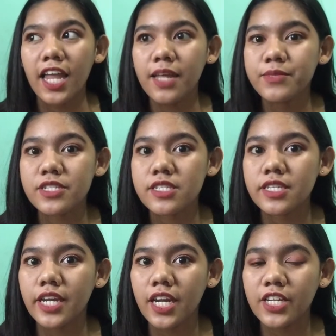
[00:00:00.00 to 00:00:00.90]
Alam niyo
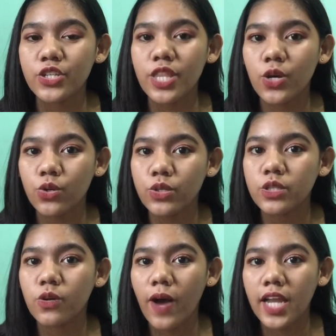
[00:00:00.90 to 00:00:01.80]
sa sarili nyo na
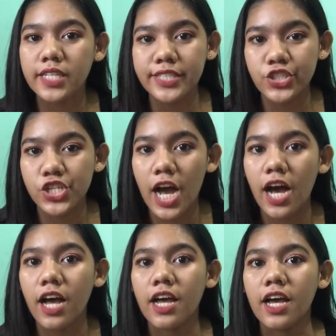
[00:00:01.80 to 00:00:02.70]
good quality
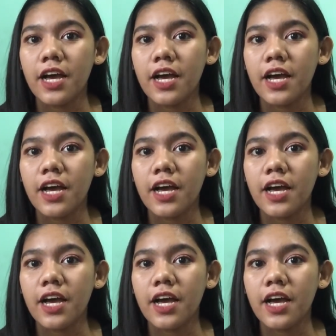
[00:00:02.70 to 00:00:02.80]
siya,